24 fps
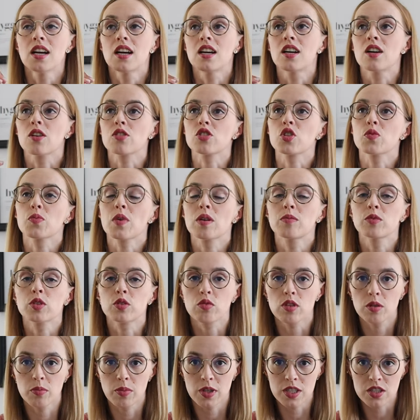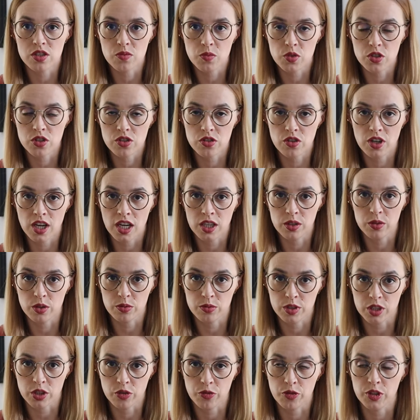e, osobami, które bardzo mocno
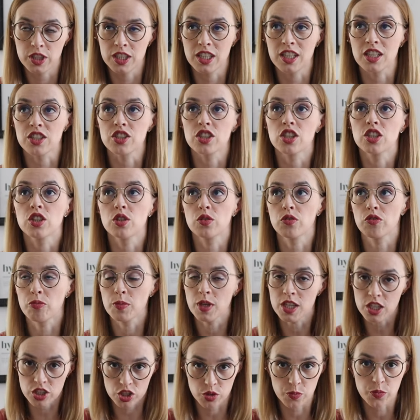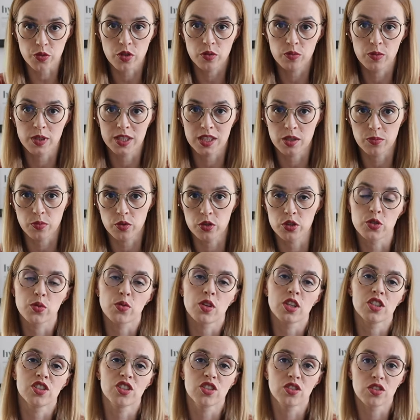reagują na kofeinę. Jeżeli ją w miarę szybko
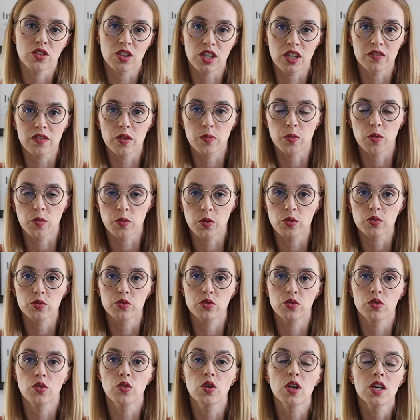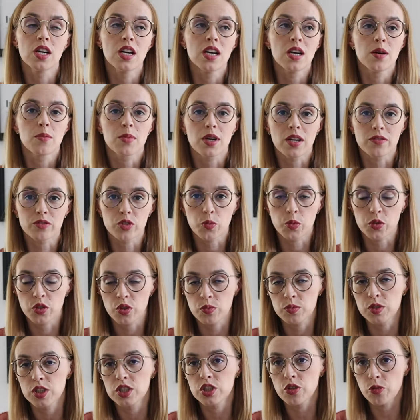metabolizujecie, to kawa po południu
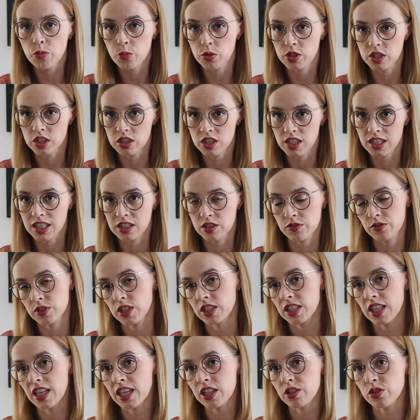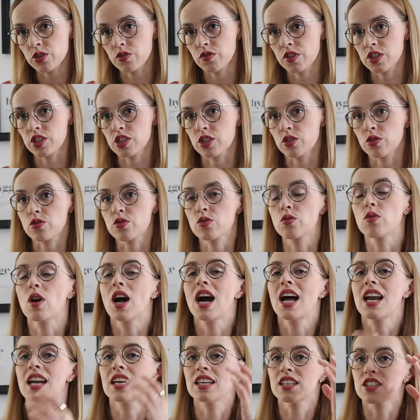prawdopodobnie nie wpłynie negatywnie na jakość waszego snu,
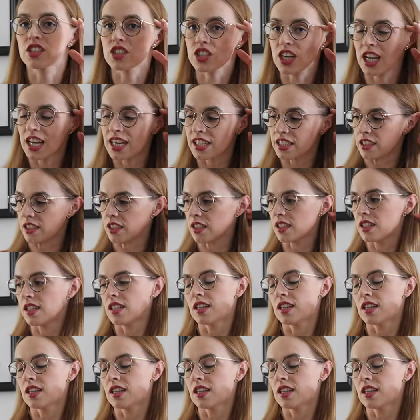ale jeżeli